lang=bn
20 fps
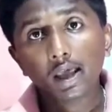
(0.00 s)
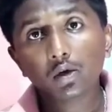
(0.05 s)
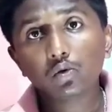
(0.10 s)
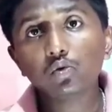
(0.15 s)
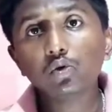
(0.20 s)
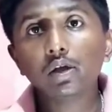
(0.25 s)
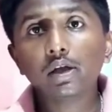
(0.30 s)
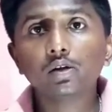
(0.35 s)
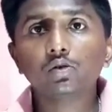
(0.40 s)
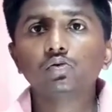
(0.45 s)

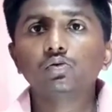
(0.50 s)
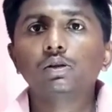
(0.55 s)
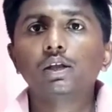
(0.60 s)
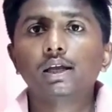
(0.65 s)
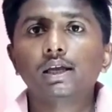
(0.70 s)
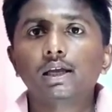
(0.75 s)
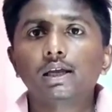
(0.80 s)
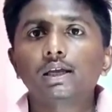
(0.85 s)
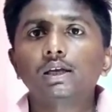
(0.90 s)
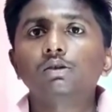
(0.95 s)
এগুলো একটু
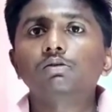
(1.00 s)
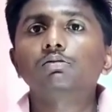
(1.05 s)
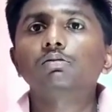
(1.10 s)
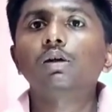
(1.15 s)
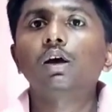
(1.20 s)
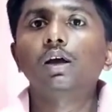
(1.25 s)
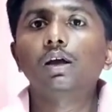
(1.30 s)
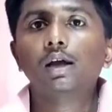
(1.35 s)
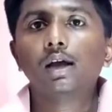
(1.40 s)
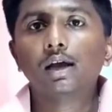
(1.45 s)
দেখে কিনুন
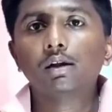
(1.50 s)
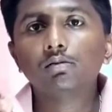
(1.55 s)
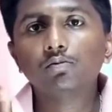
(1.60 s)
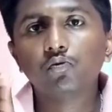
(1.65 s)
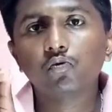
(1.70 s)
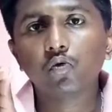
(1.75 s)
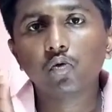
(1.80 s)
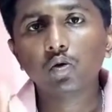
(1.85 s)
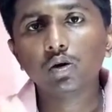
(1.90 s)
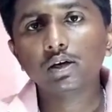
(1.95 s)
কারণ
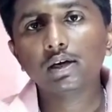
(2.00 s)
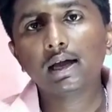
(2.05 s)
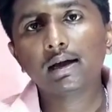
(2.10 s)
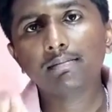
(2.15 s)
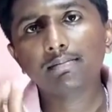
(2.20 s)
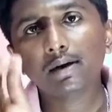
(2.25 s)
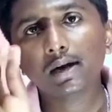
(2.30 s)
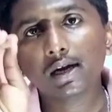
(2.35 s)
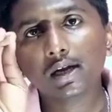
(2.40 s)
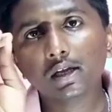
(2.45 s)
ফোনটা
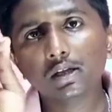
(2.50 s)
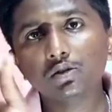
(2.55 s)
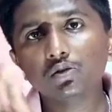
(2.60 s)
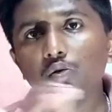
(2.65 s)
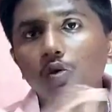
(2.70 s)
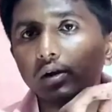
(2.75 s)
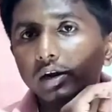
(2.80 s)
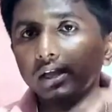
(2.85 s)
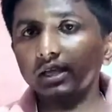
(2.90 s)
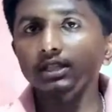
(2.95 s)
আপনার
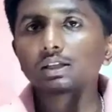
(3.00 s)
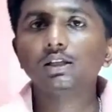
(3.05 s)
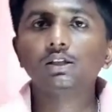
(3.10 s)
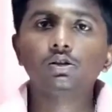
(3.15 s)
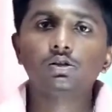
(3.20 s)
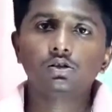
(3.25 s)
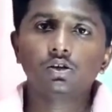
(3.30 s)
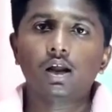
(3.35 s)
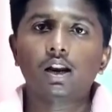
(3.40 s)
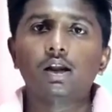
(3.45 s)
কিন্তু অনেক
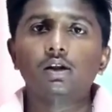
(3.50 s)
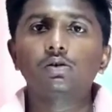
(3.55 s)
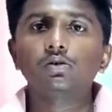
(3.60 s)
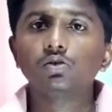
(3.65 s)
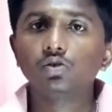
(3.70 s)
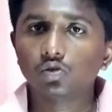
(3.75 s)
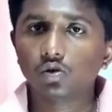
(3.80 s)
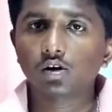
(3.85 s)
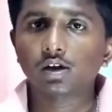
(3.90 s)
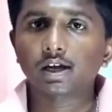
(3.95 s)
দিন
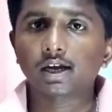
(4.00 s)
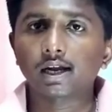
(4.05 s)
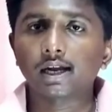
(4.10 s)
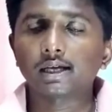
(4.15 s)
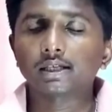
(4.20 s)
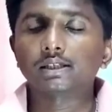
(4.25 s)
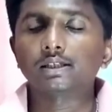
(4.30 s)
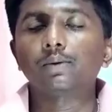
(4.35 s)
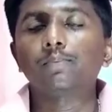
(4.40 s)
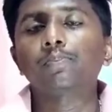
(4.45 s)
চালানোর দরকার
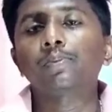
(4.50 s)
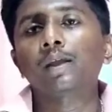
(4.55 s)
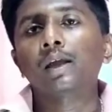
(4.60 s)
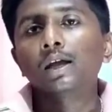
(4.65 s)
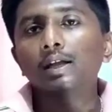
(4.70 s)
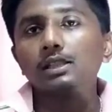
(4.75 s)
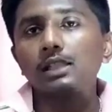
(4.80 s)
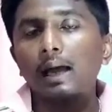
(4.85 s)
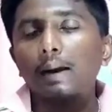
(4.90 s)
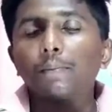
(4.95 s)
আছে
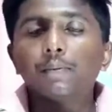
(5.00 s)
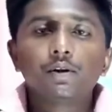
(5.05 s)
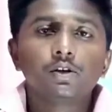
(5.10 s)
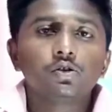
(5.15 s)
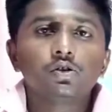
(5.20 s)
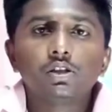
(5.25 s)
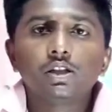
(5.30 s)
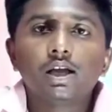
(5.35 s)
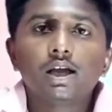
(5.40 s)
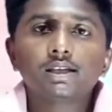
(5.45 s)

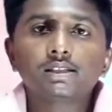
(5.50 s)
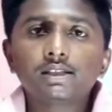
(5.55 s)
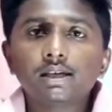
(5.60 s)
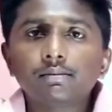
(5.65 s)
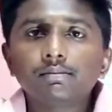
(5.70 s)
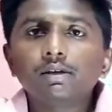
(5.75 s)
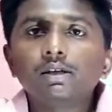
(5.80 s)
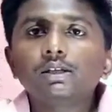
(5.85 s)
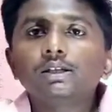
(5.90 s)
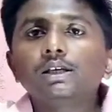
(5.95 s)
তারপরে যদি আসি
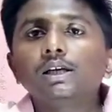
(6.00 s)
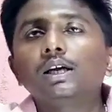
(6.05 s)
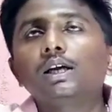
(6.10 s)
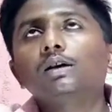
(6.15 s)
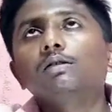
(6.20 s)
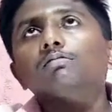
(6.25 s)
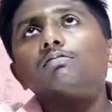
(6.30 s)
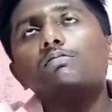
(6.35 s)
আমি যে